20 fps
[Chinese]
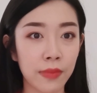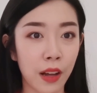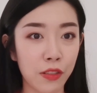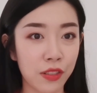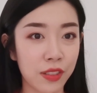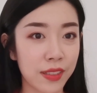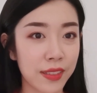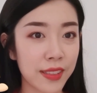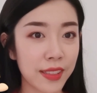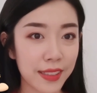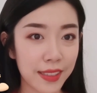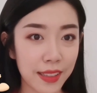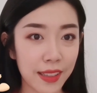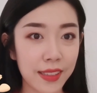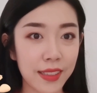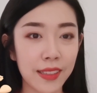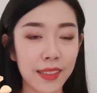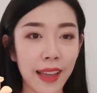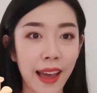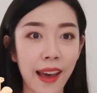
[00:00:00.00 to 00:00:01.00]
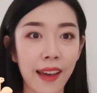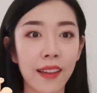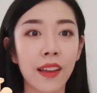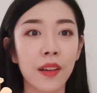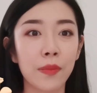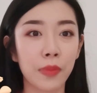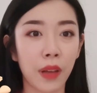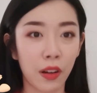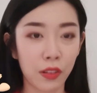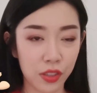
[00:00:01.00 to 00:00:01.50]
保持积极的心态，
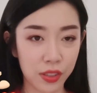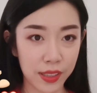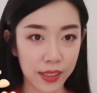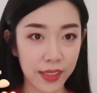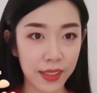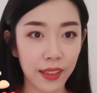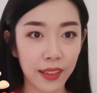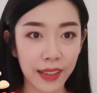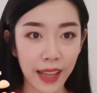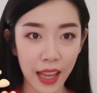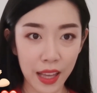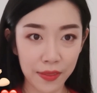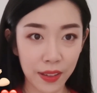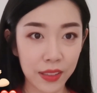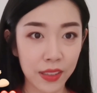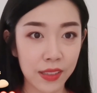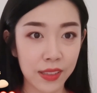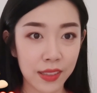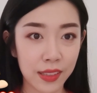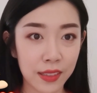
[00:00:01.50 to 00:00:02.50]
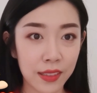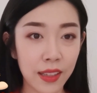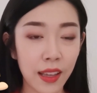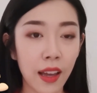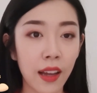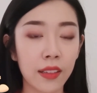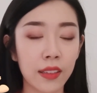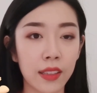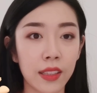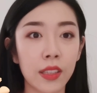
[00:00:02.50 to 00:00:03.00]
保持一颗开放的心，
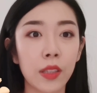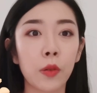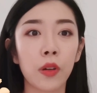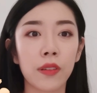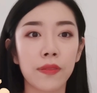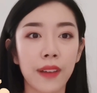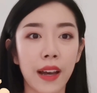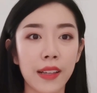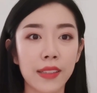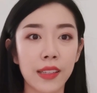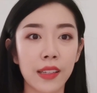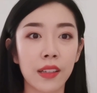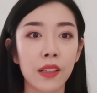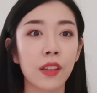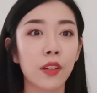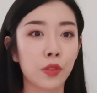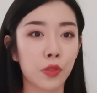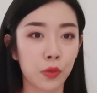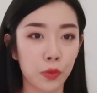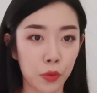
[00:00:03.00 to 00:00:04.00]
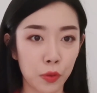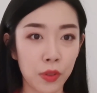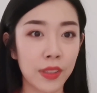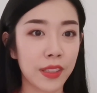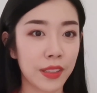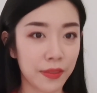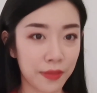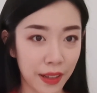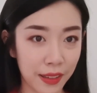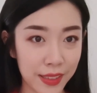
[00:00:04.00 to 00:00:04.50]
你一定会发现属
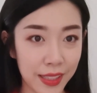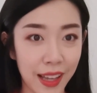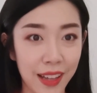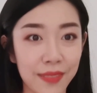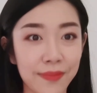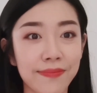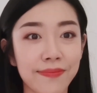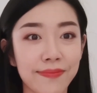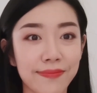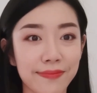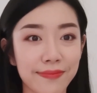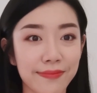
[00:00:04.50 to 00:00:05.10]
于你的方向。